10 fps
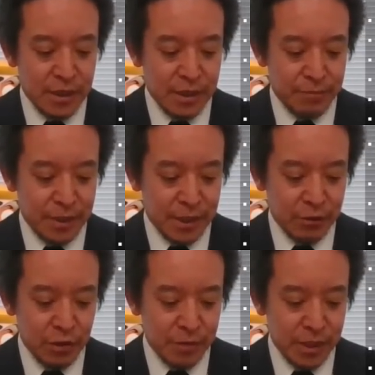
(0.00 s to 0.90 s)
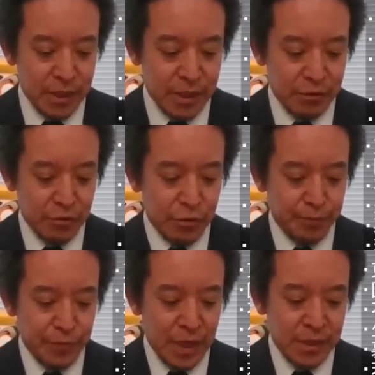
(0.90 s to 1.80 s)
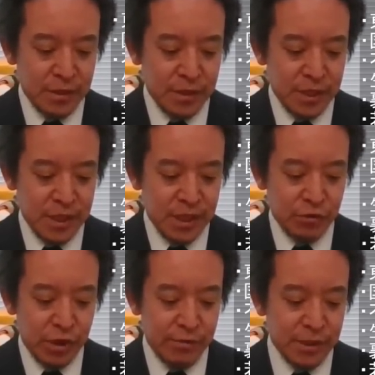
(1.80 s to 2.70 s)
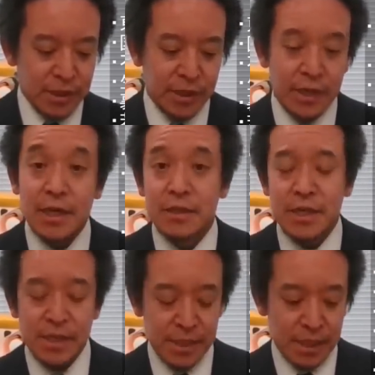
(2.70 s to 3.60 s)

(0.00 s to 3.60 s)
まあ、例えばね、厚木市の岩崎和也さ